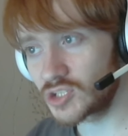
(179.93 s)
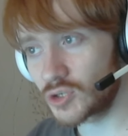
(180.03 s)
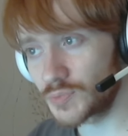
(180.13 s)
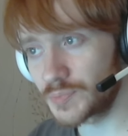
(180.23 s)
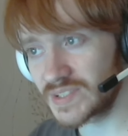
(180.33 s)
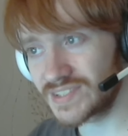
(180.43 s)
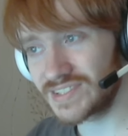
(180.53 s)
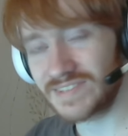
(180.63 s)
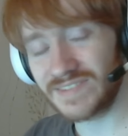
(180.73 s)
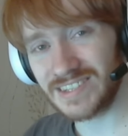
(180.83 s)
Hot Pursuit
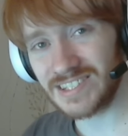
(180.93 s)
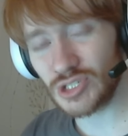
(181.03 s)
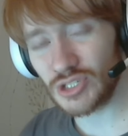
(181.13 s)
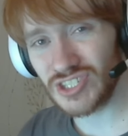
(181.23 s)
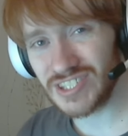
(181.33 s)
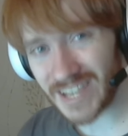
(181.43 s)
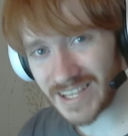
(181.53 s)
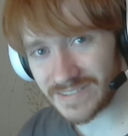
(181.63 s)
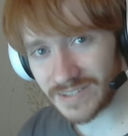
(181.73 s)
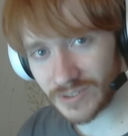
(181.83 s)

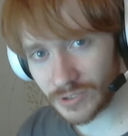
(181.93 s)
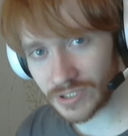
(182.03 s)
2010 года.